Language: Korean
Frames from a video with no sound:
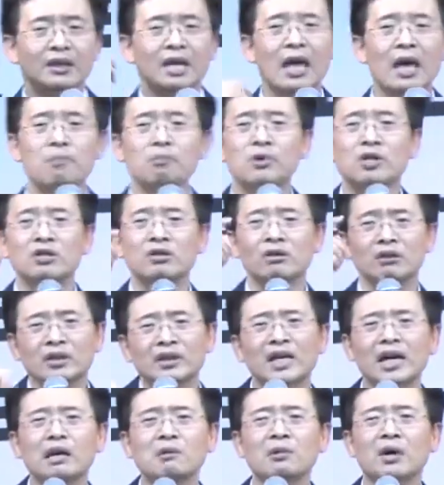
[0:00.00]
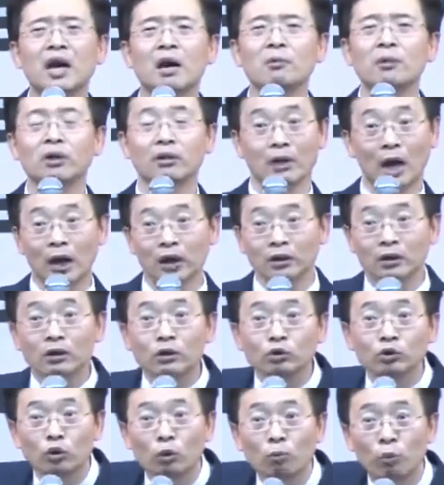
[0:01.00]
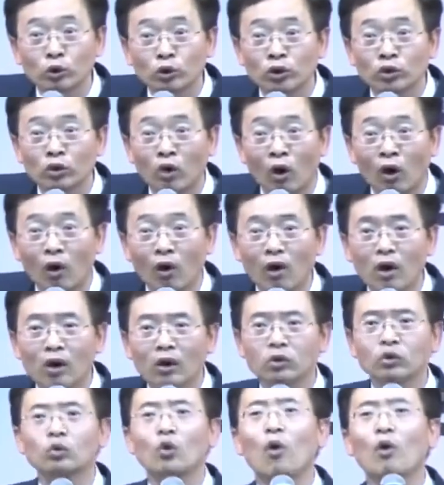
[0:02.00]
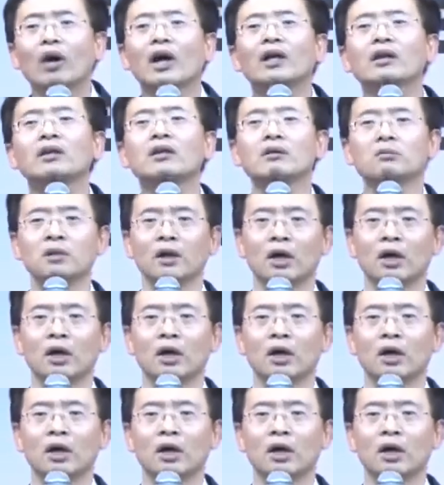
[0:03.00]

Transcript: 내 비서 그 사람이 가면 아까 늙은 종 보셨죠? 똑같은